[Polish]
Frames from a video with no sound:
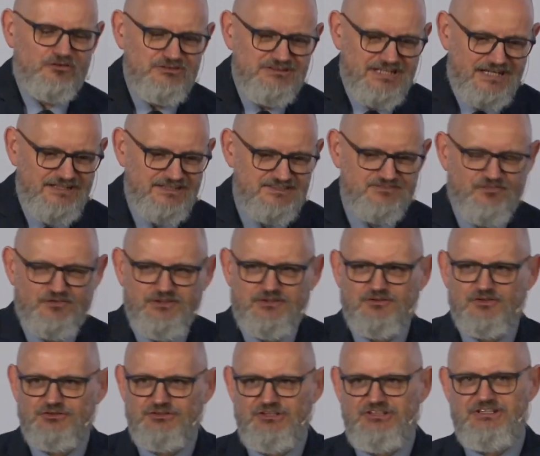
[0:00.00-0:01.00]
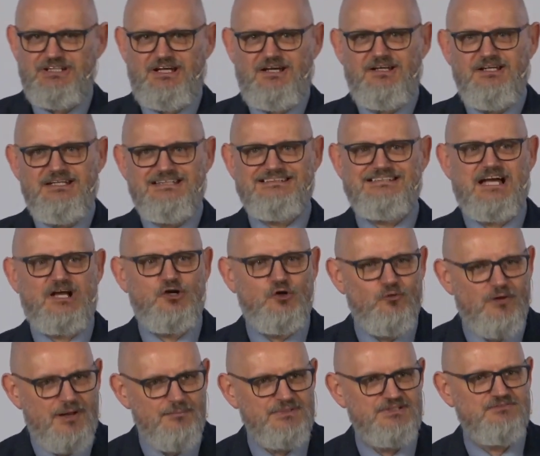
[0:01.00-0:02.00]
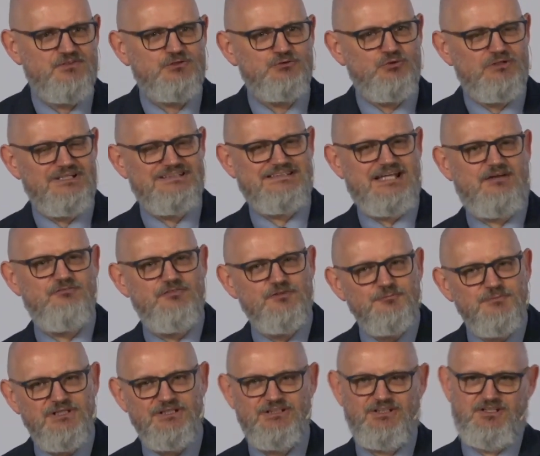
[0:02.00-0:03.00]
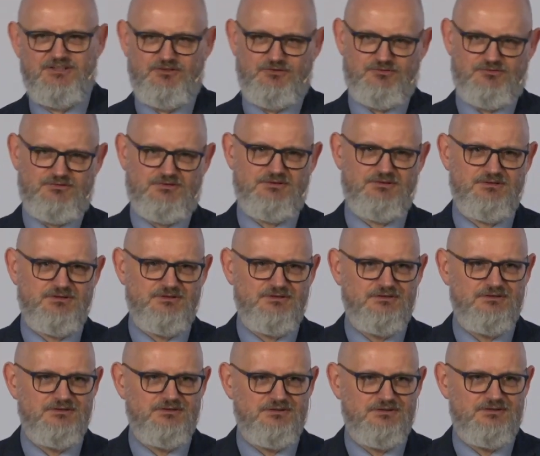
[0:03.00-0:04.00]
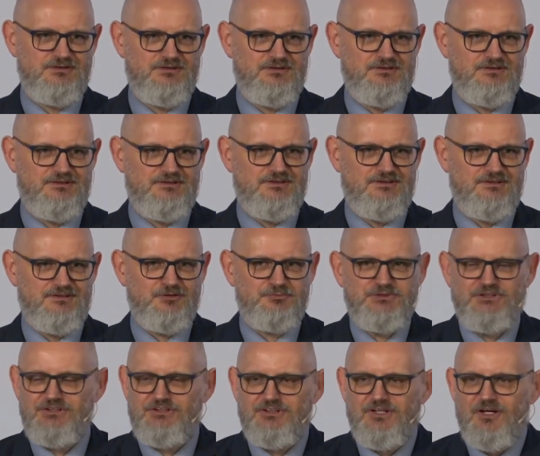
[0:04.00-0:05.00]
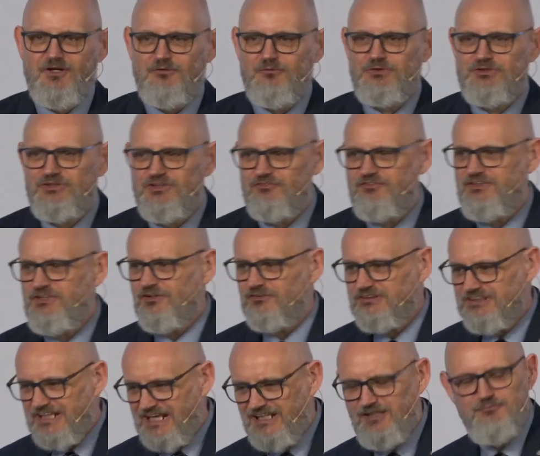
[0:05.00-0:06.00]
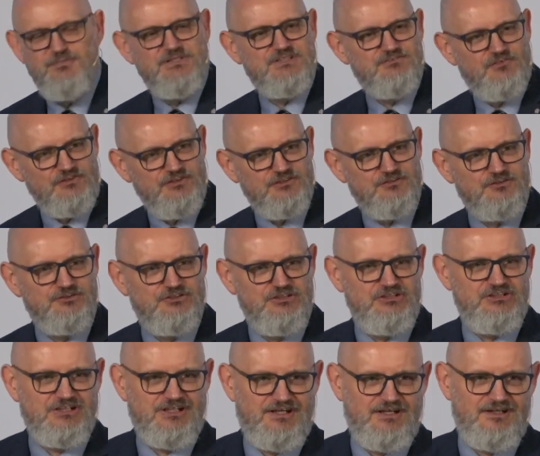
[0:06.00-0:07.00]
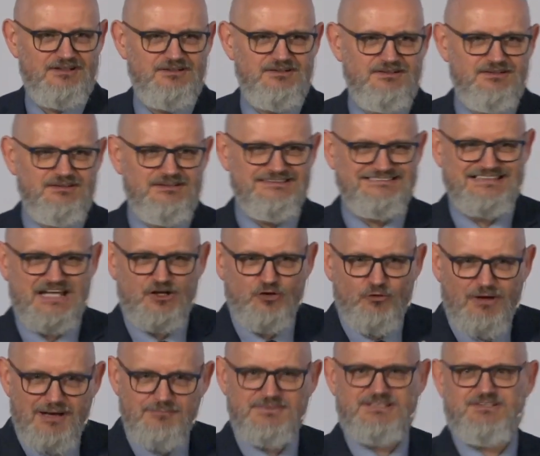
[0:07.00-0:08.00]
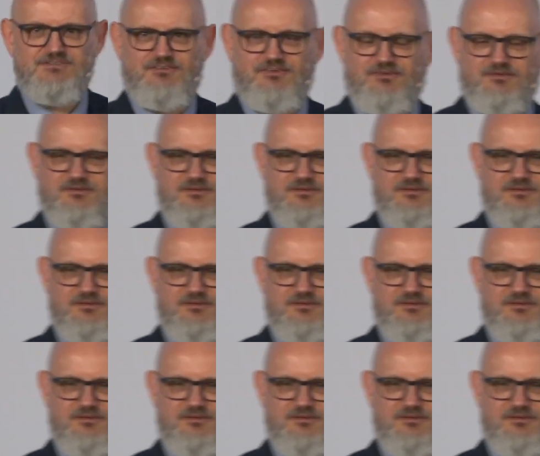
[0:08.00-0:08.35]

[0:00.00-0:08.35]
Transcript: oddaje swojego życia za kłamstwo, które sam wymyślił. No przecież uczniowie nie oddaliby swojego życia za kłamstwo,